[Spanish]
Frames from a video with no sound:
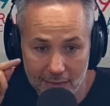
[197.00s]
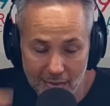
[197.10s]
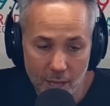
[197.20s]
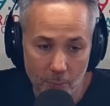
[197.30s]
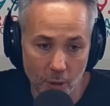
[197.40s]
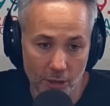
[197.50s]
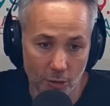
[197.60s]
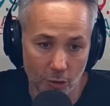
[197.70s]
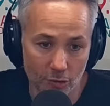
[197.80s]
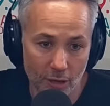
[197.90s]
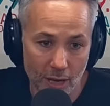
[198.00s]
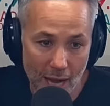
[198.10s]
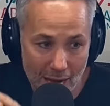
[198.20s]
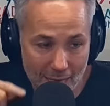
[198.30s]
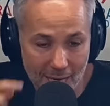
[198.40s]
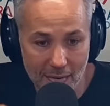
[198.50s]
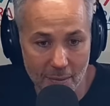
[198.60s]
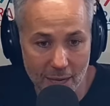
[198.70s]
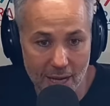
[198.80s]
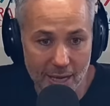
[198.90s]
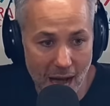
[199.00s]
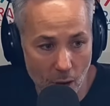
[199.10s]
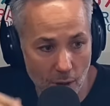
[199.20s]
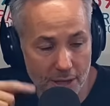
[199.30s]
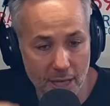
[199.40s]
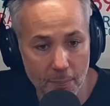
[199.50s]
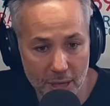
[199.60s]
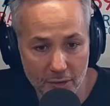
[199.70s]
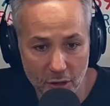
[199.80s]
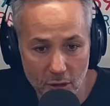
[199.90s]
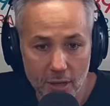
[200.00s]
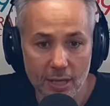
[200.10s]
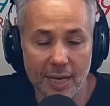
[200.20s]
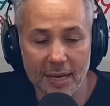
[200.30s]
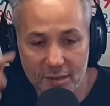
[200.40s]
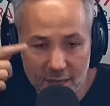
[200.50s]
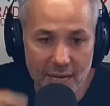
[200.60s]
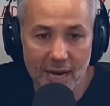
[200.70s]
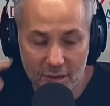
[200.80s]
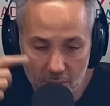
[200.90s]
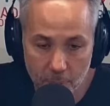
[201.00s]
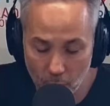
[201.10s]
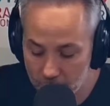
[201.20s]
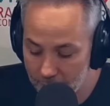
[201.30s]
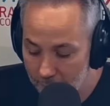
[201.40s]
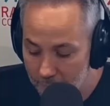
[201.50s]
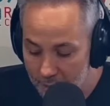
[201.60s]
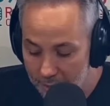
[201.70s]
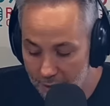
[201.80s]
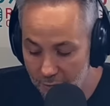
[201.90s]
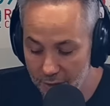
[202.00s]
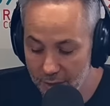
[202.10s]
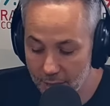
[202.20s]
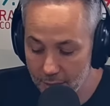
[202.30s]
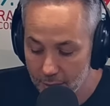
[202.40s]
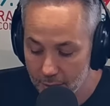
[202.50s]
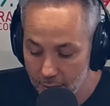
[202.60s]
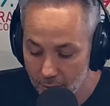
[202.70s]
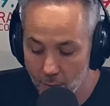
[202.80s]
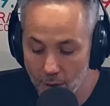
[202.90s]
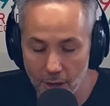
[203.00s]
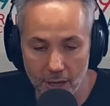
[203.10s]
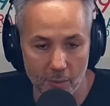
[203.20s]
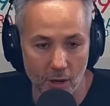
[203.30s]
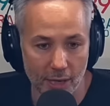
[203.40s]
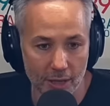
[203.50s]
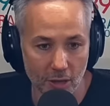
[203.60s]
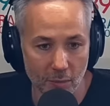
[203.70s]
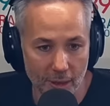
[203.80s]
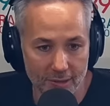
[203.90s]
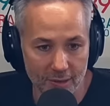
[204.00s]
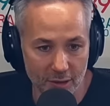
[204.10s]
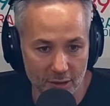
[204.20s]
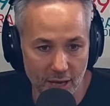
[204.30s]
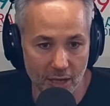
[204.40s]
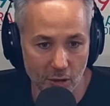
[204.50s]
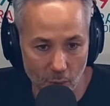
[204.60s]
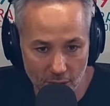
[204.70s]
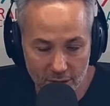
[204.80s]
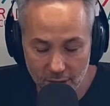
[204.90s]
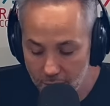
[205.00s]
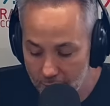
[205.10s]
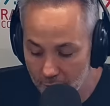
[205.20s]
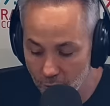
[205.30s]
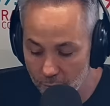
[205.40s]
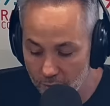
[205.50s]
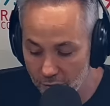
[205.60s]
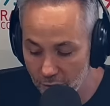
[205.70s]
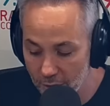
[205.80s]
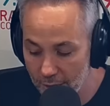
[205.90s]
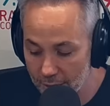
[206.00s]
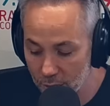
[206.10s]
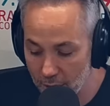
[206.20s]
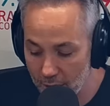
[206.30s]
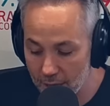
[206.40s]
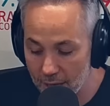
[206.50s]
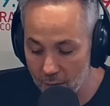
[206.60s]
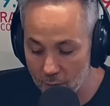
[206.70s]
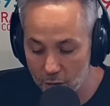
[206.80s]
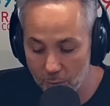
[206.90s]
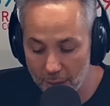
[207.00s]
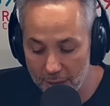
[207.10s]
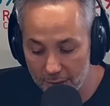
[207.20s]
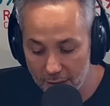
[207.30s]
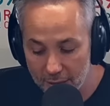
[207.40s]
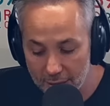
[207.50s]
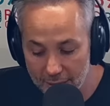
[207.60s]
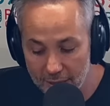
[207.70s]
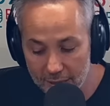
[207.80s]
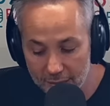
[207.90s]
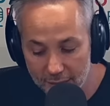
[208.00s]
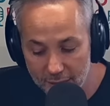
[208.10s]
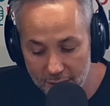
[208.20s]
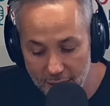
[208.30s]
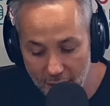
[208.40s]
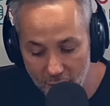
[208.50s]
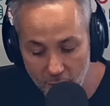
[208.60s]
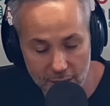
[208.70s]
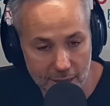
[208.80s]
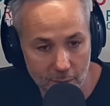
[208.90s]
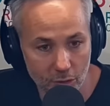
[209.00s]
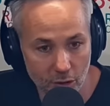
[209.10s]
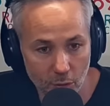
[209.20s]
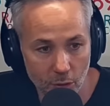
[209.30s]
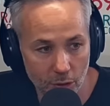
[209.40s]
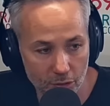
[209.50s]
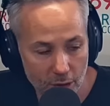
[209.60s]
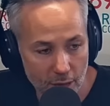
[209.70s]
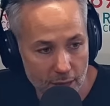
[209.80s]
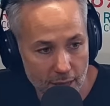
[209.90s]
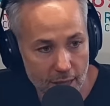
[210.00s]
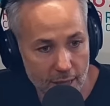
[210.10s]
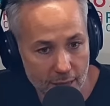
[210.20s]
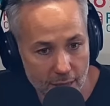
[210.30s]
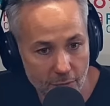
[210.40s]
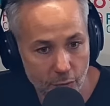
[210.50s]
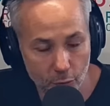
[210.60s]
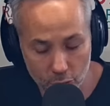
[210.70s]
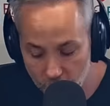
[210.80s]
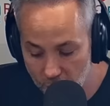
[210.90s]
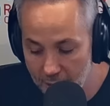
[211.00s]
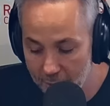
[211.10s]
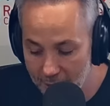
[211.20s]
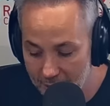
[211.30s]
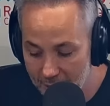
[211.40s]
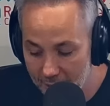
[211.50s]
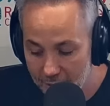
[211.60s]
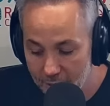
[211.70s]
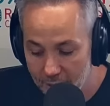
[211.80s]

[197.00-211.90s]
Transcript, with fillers: tan dispuestos a que gane mi ley a cualquier precio que ni siquiera les importa defender los valores democráticos más esenciales como es el comicio electoral en nuestro país, que si de algo estamos seguros es de que funciona de manera